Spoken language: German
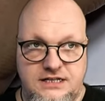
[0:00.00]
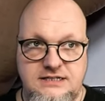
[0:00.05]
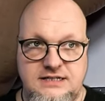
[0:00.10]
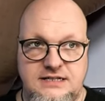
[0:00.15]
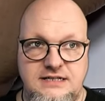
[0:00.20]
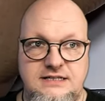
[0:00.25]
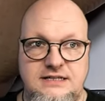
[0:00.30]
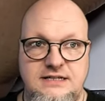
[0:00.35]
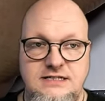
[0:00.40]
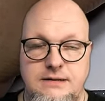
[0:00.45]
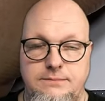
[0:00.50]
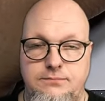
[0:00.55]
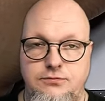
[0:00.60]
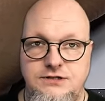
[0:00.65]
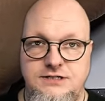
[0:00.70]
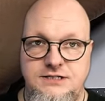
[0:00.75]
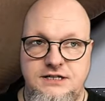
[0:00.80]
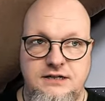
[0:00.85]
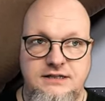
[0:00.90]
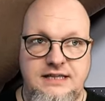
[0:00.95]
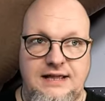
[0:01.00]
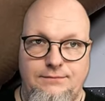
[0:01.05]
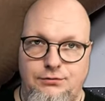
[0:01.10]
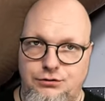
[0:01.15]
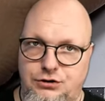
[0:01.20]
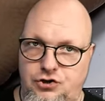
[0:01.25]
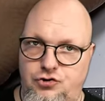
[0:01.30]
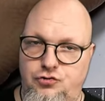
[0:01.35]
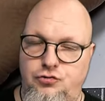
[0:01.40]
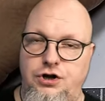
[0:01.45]
das ist dieser Bus hier, der
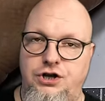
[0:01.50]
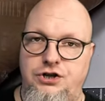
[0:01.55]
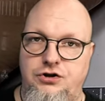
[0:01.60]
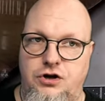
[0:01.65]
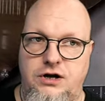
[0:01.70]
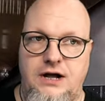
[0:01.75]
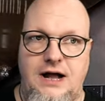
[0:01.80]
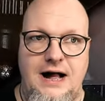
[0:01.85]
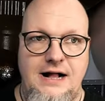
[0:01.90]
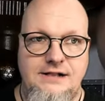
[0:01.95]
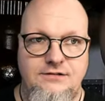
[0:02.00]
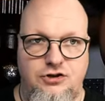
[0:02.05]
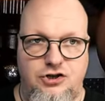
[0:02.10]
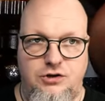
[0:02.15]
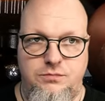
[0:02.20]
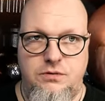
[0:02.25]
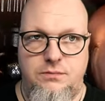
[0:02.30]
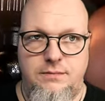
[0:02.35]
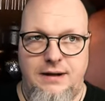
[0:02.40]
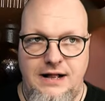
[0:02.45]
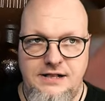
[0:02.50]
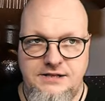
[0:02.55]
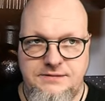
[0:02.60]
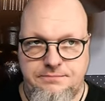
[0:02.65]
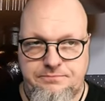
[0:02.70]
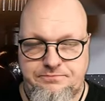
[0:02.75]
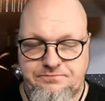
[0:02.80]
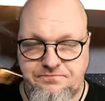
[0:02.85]
wird natürlich noch gealtert und bemalt,